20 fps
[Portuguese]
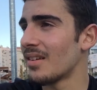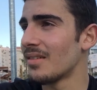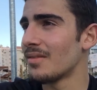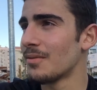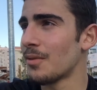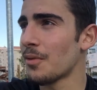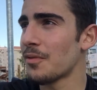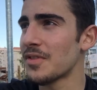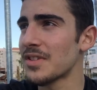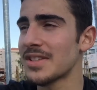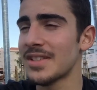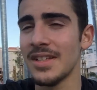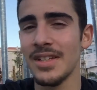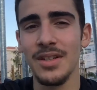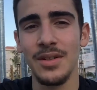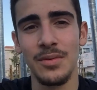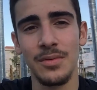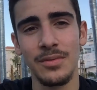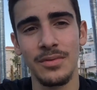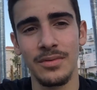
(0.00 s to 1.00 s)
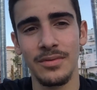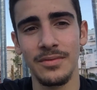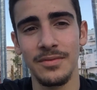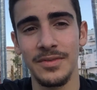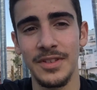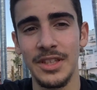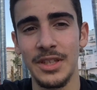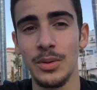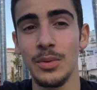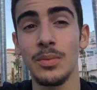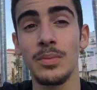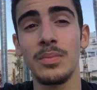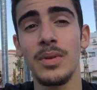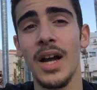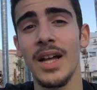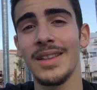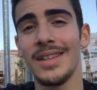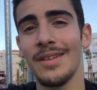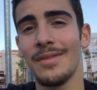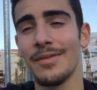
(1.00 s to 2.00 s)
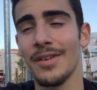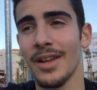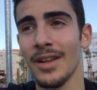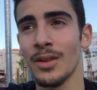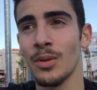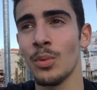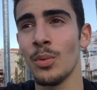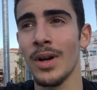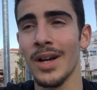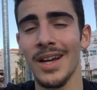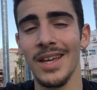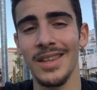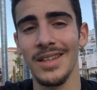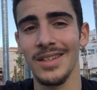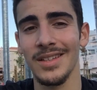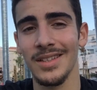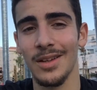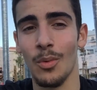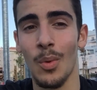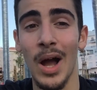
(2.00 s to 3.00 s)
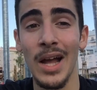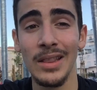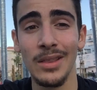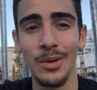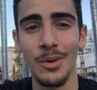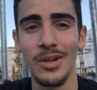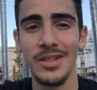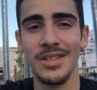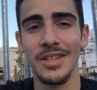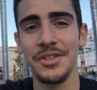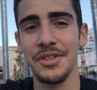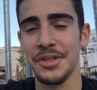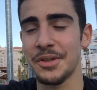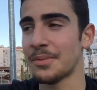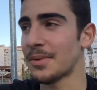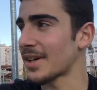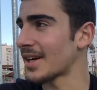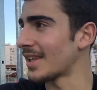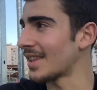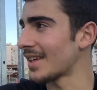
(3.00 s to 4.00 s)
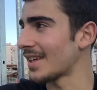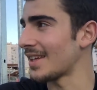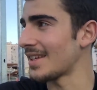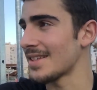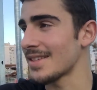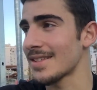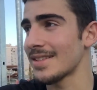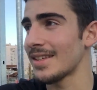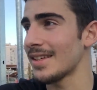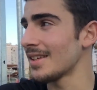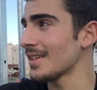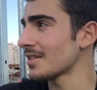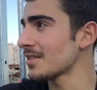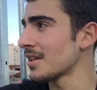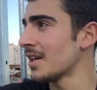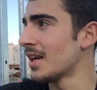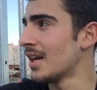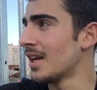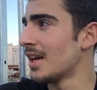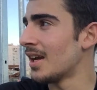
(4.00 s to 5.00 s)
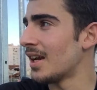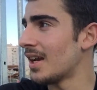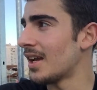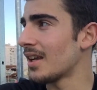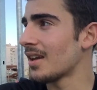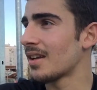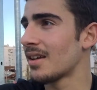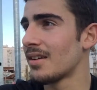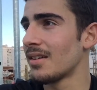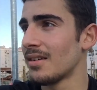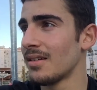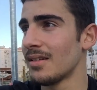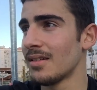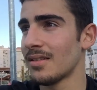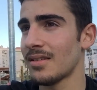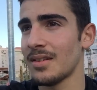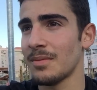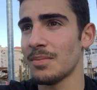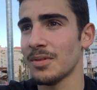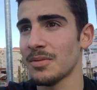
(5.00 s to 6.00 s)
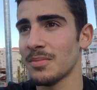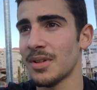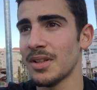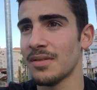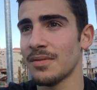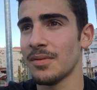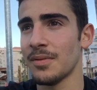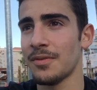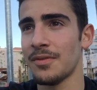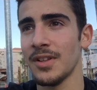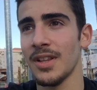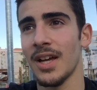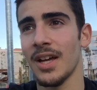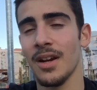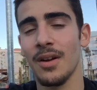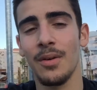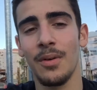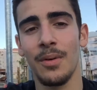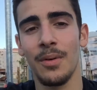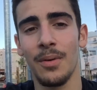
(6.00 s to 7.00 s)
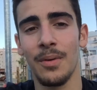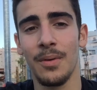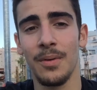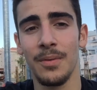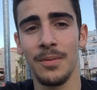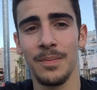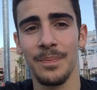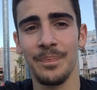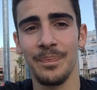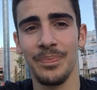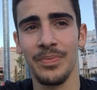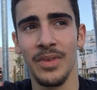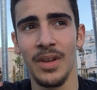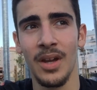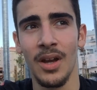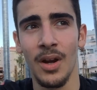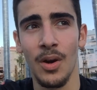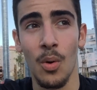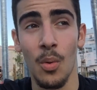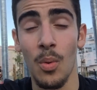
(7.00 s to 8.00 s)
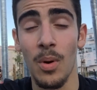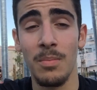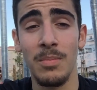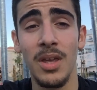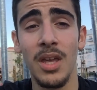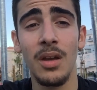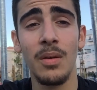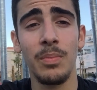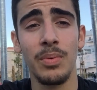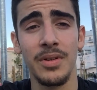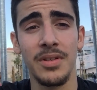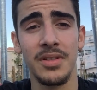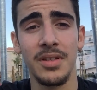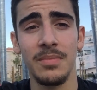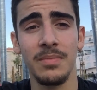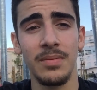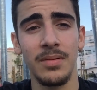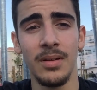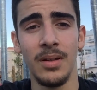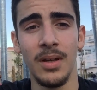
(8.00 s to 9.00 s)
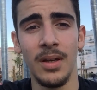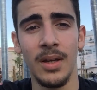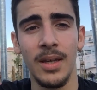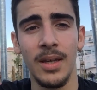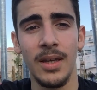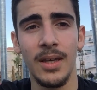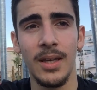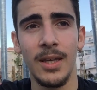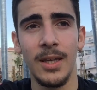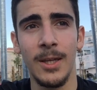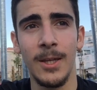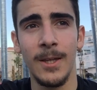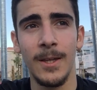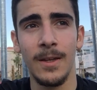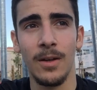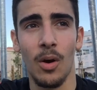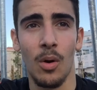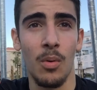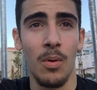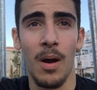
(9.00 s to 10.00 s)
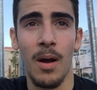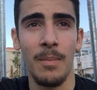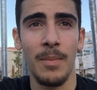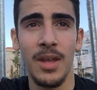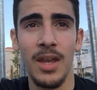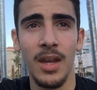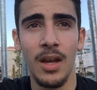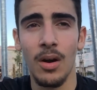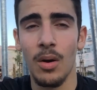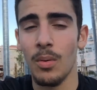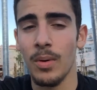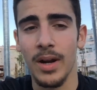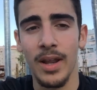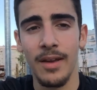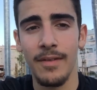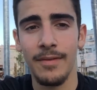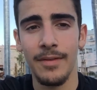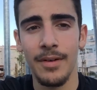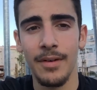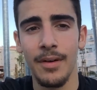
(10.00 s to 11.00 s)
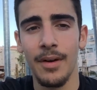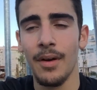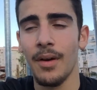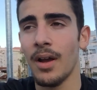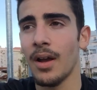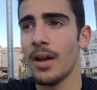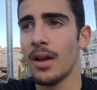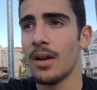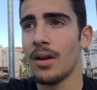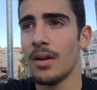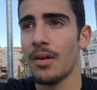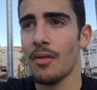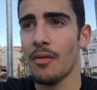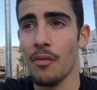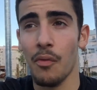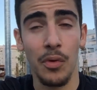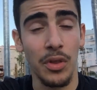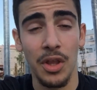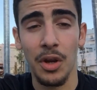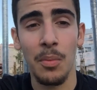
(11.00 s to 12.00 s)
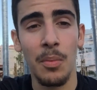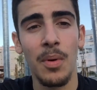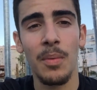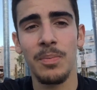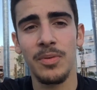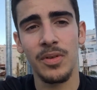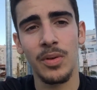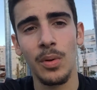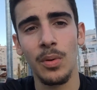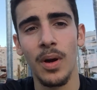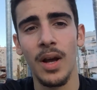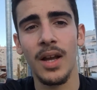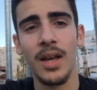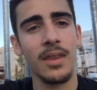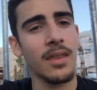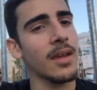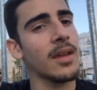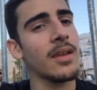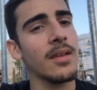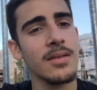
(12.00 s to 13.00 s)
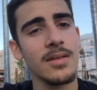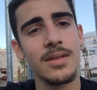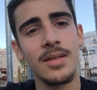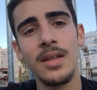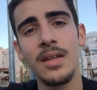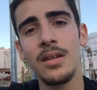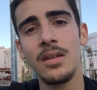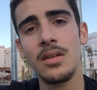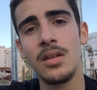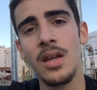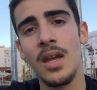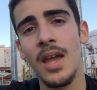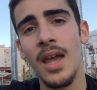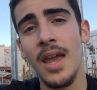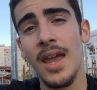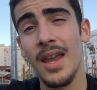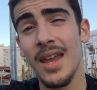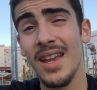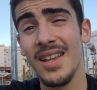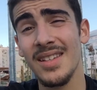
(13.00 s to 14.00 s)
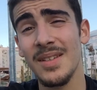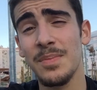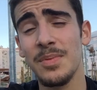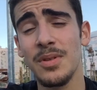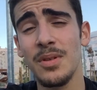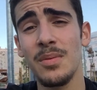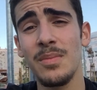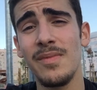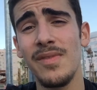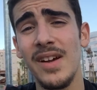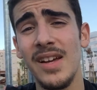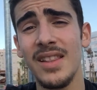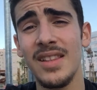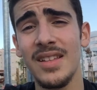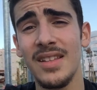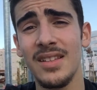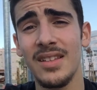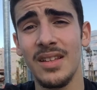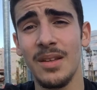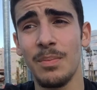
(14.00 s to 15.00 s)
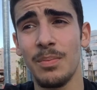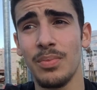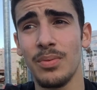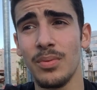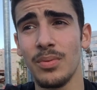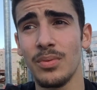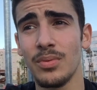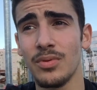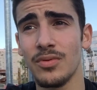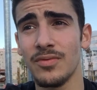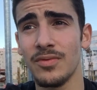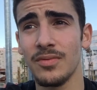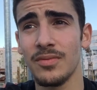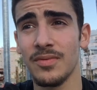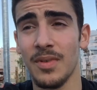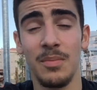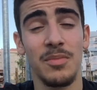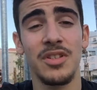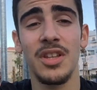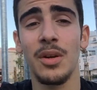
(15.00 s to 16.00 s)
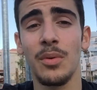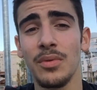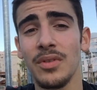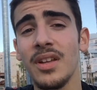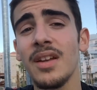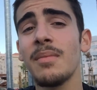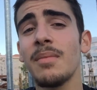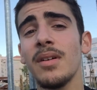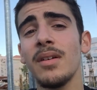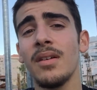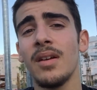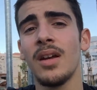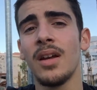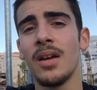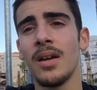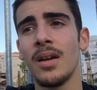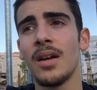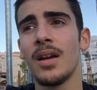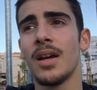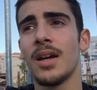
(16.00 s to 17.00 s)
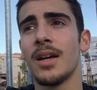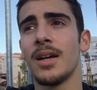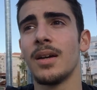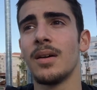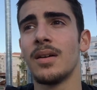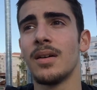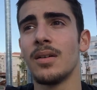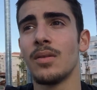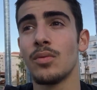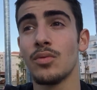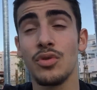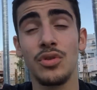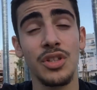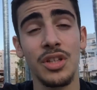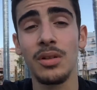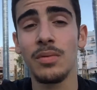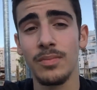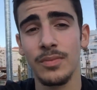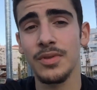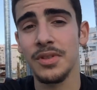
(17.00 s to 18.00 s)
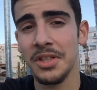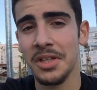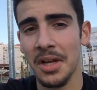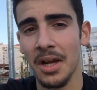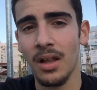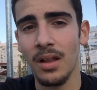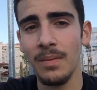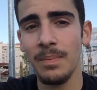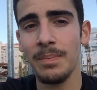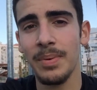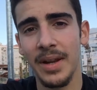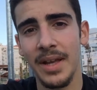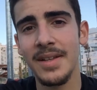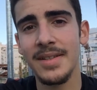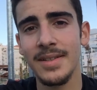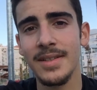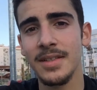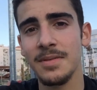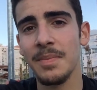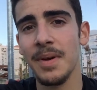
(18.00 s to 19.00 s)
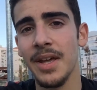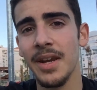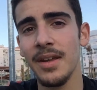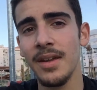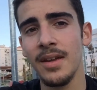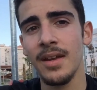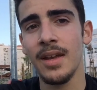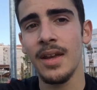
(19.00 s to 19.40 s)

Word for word: vou fazer um vídeo um bocado diferente, um a cada quatro, ou seja, um a cada 15 dias, em que simplesmente vou falar com, com um amigo, por exemplo, e, ou uma amiga ou whatever, eh, vou ter uma pessoa a cada 15 dias em que essa pessoa me vai, de, tipo, vamos ter um tema, uh, um estilo musical para essa semana